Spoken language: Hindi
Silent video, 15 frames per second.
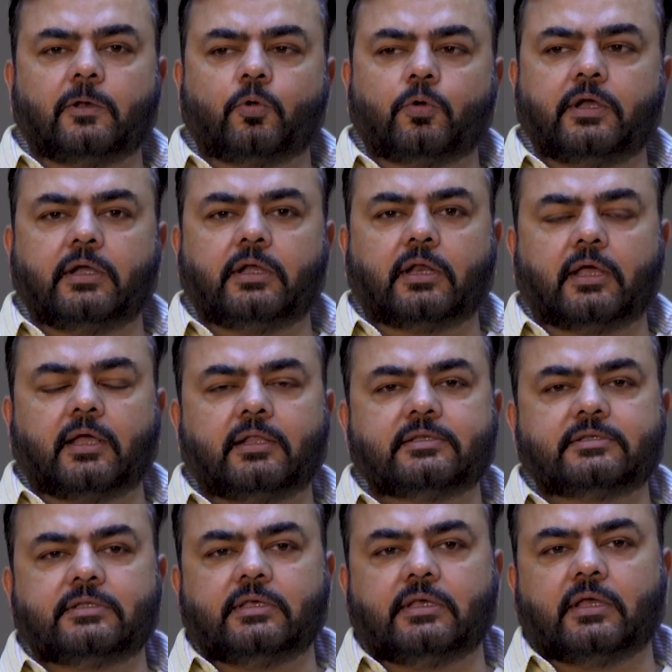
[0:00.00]
लोडेड
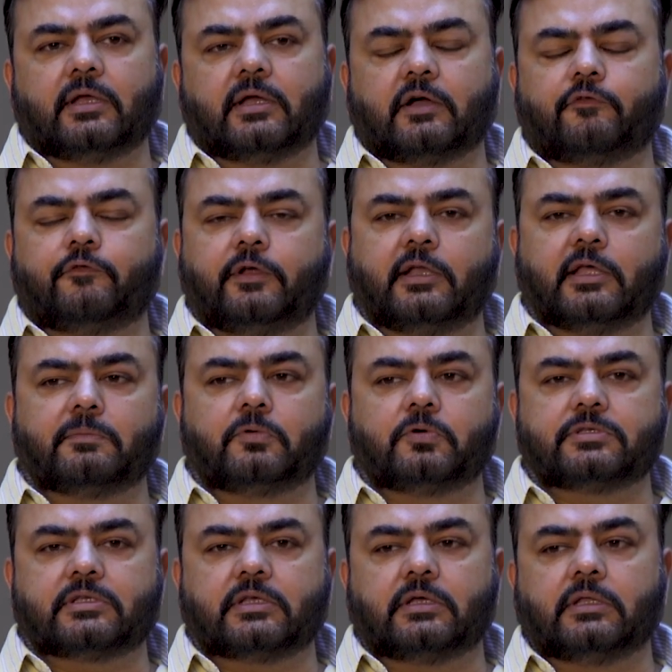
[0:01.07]
ट्रायल्स दिए काफ़ी
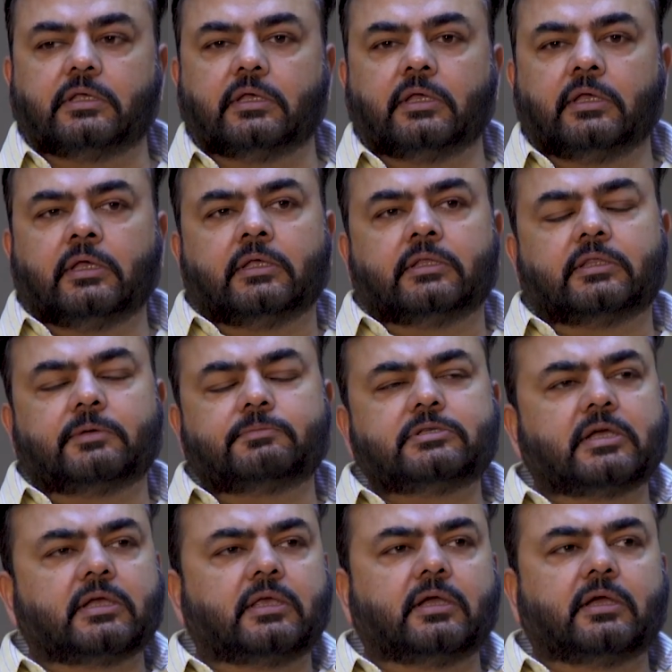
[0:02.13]
डेमोस करे तब
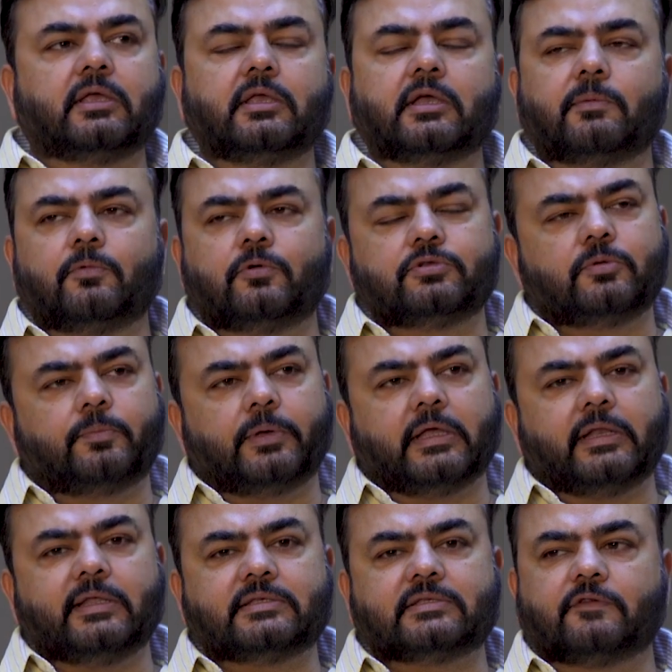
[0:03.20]
जाके कहीं हमको जो
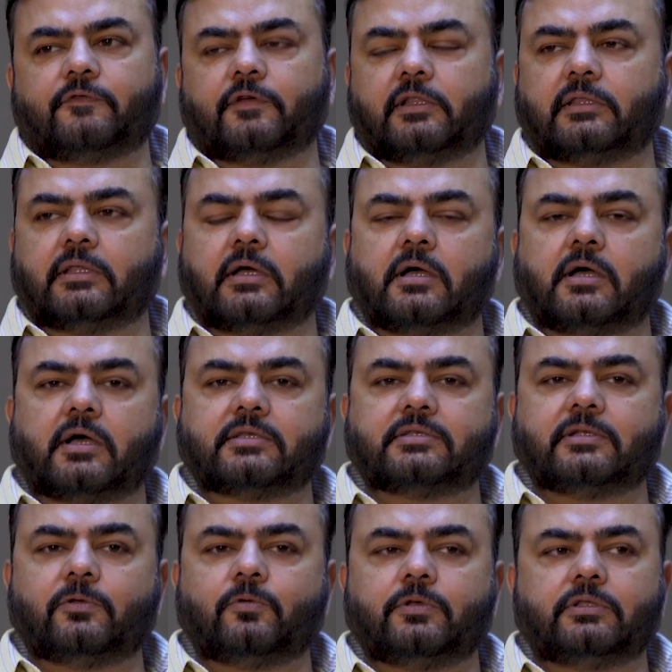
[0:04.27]
पहली सफलता
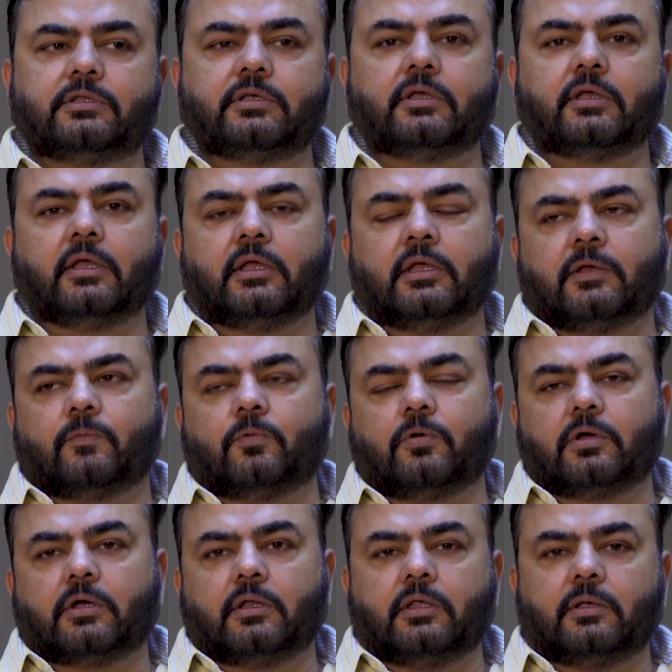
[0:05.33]
हासिल हुई थी वो
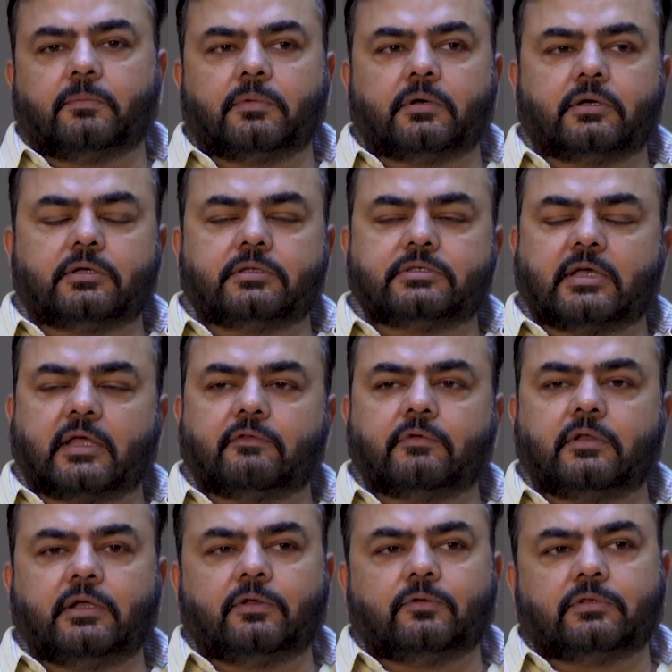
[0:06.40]
करीब
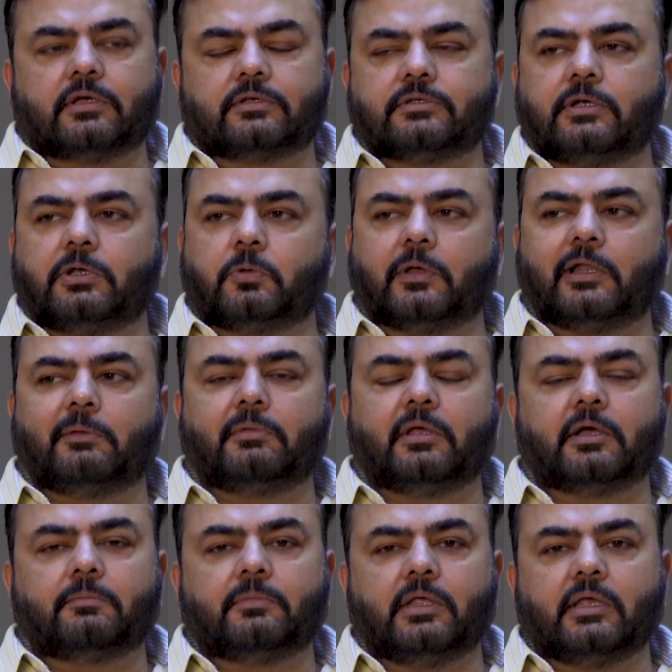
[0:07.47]
जनवरी 2012 में
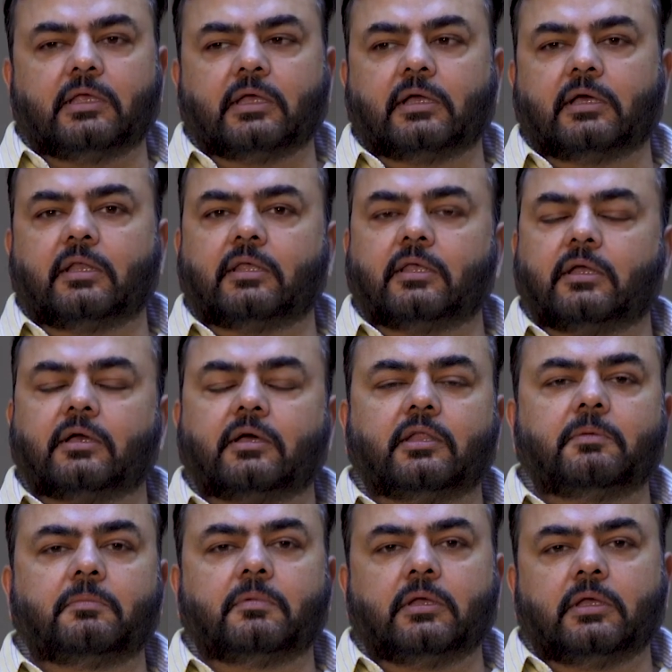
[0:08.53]
हमने एक एक करके
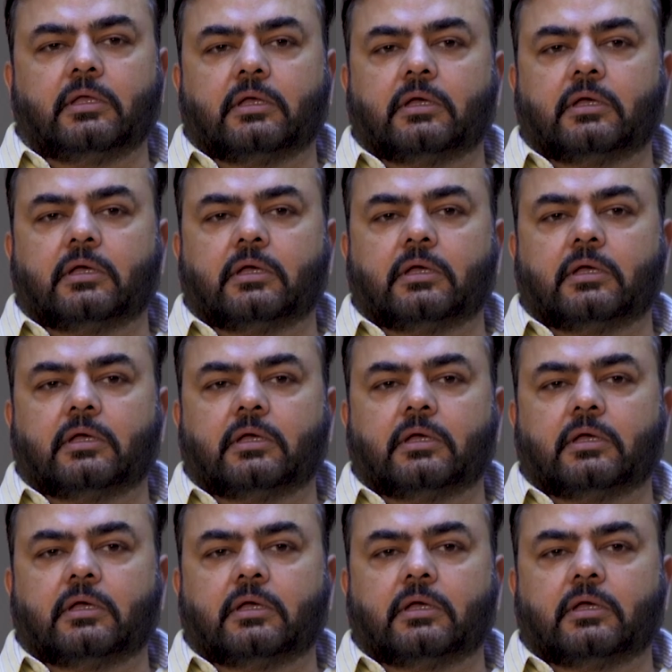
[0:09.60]
करीब